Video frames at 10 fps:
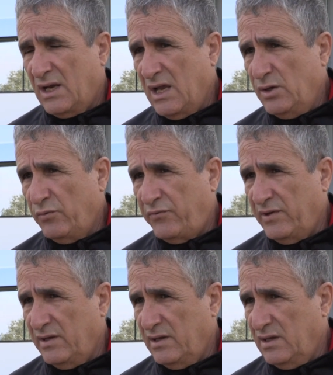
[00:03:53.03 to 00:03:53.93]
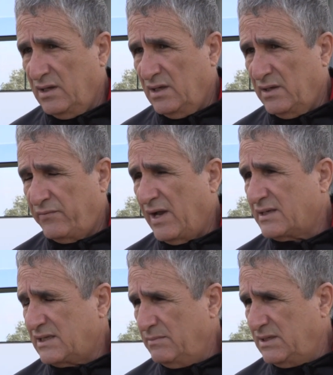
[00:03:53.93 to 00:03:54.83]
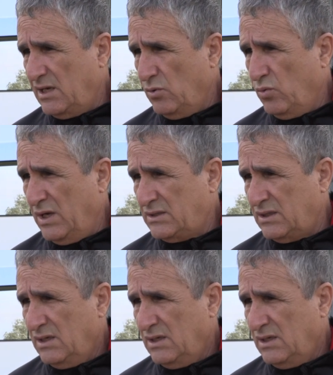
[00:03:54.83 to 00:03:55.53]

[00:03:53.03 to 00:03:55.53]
كانوا في في اقسام ديال الهواة